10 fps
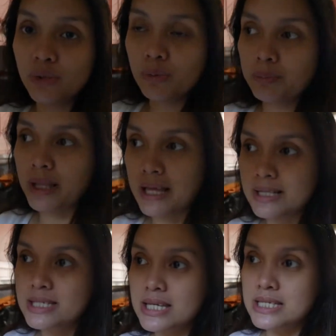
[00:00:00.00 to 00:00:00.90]
new
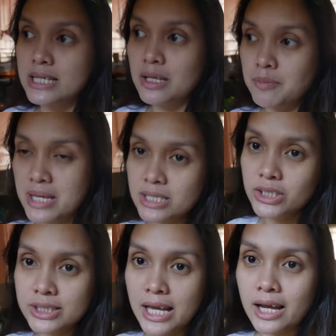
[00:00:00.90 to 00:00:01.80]
plants kasi
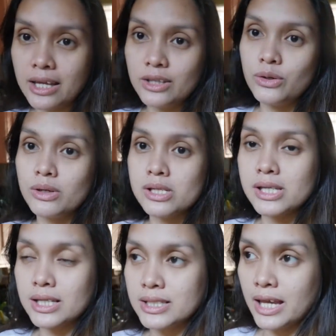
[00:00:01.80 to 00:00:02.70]
nag-message sa akin yung
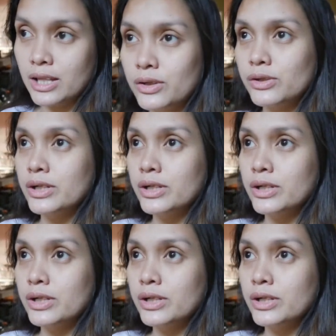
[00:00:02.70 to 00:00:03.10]
isang seller